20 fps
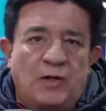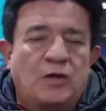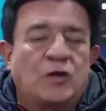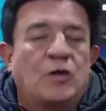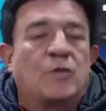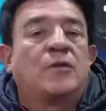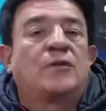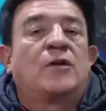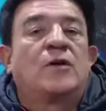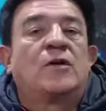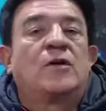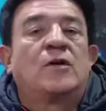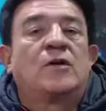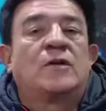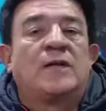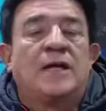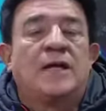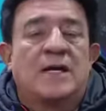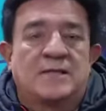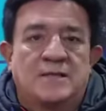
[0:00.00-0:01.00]
Y como todos
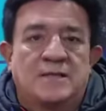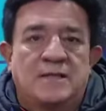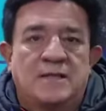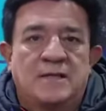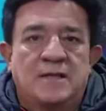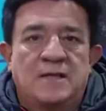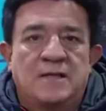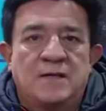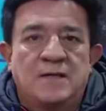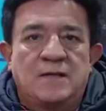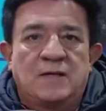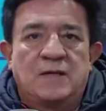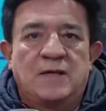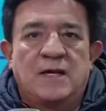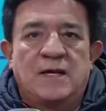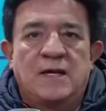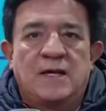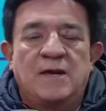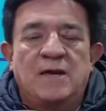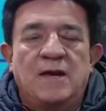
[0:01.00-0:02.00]
los días,
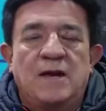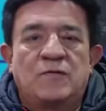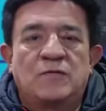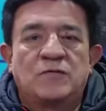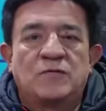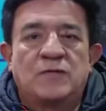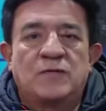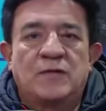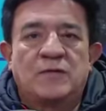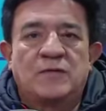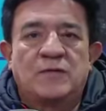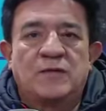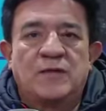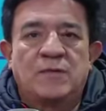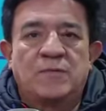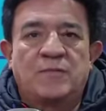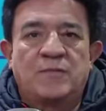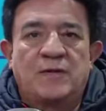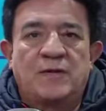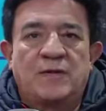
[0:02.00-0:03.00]
oye, ya llevamos cuánto
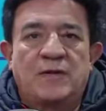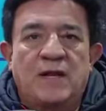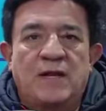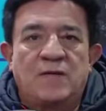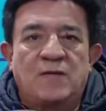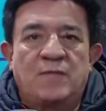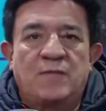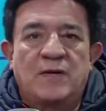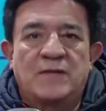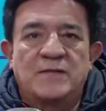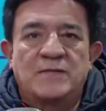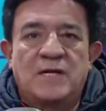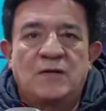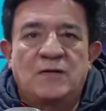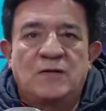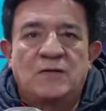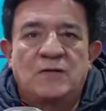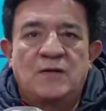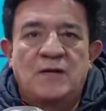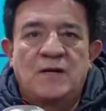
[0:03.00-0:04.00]
tiempo desde el año
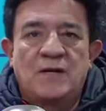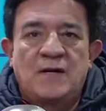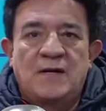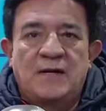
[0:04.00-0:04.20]
pasado